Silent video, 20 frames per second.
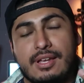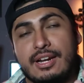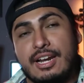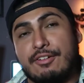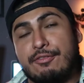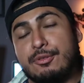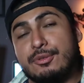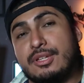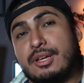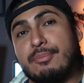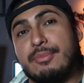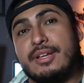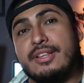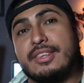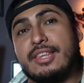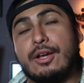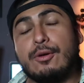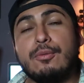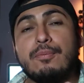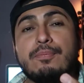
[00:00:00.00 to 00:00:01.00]
la
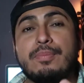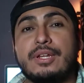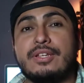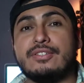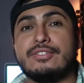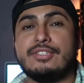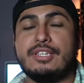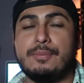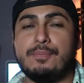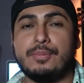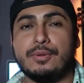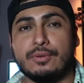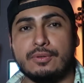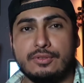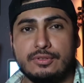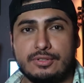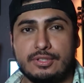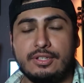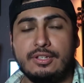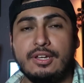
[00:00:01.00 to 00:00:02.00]
fundamenta en un principio,
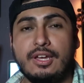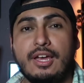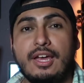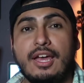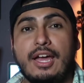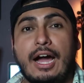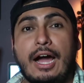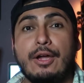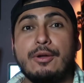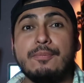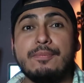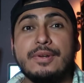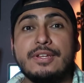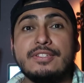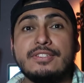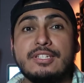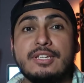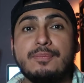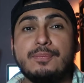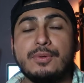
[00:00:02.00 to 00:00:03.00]
¿sí? Hay un
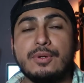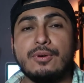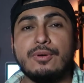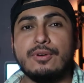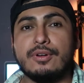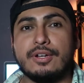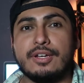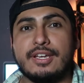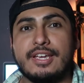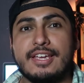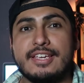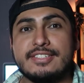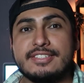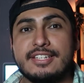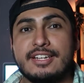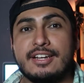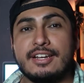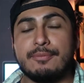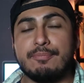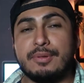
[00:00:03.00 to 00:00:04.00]
principio que
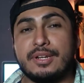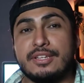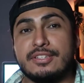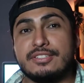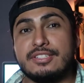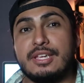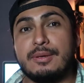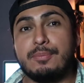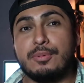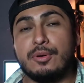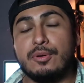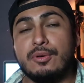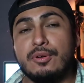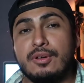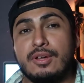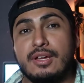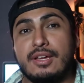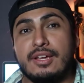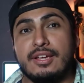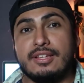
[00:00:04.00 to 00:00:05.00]
es el
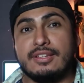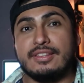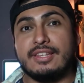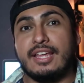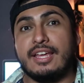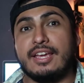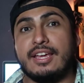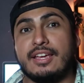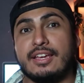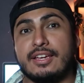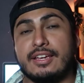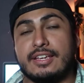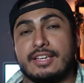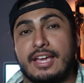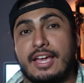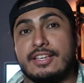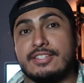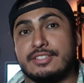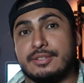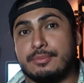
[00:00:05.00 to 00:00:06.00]
principio de
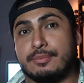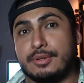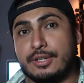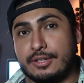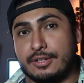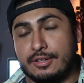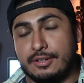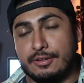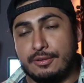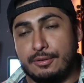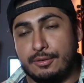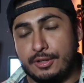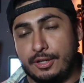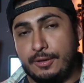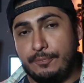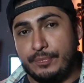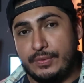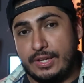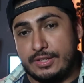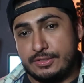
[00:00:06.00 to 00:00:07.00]
Heisenberg,
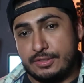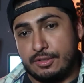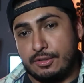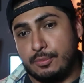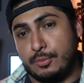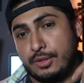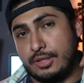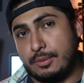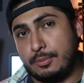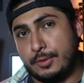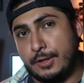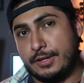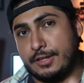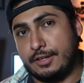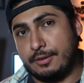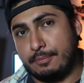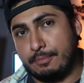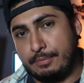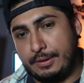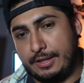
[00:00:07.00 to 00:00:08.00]
Así como el de
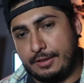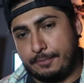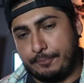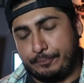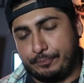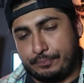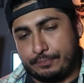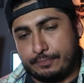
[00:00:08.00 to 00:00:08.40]
Breaking Bad.